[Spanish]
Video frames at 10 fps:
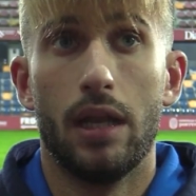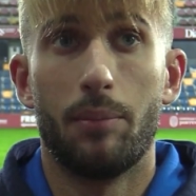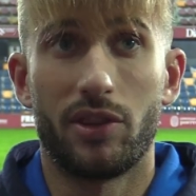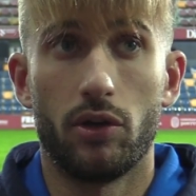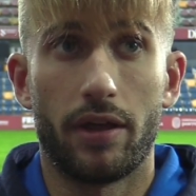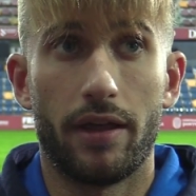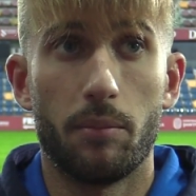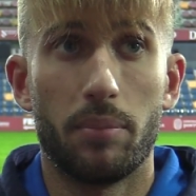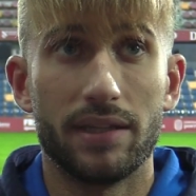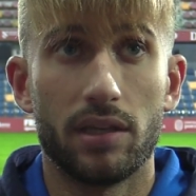partido queda
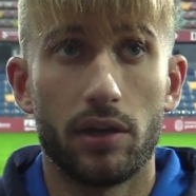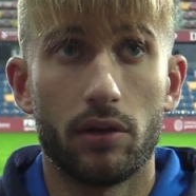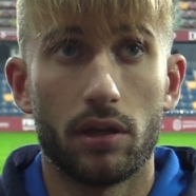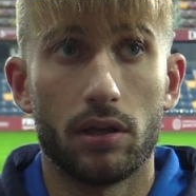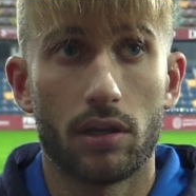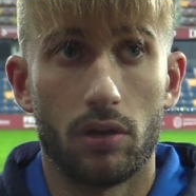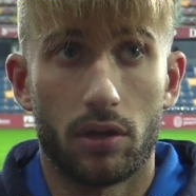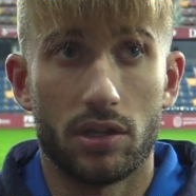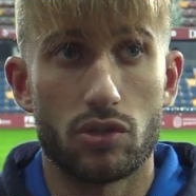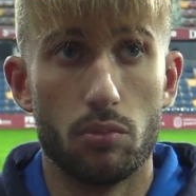en empate, creo que,
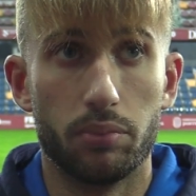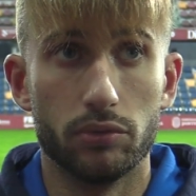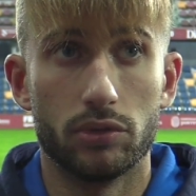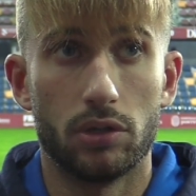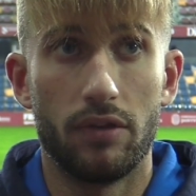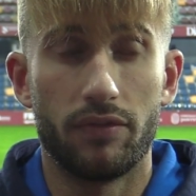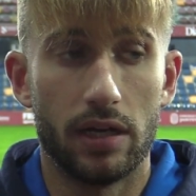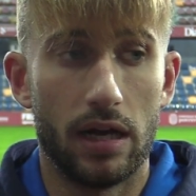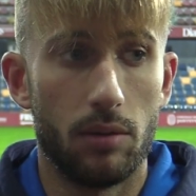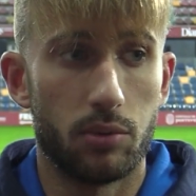creo que es un punto al
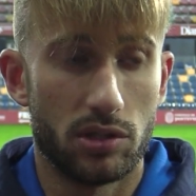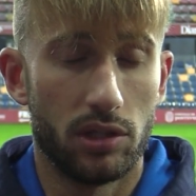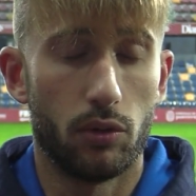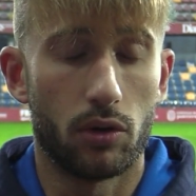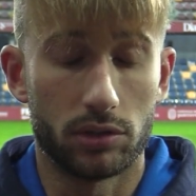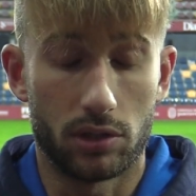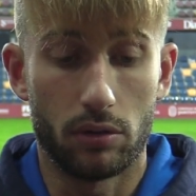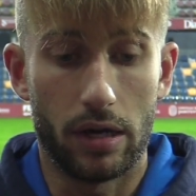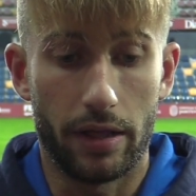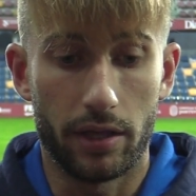final positivo contra
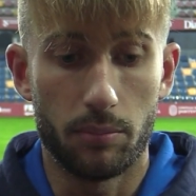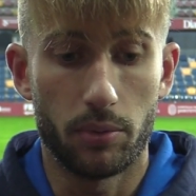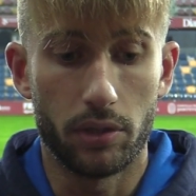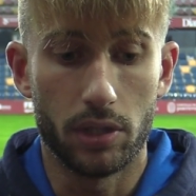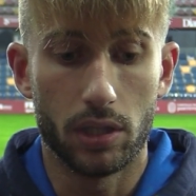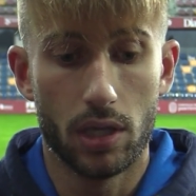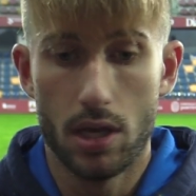un gran equipo y,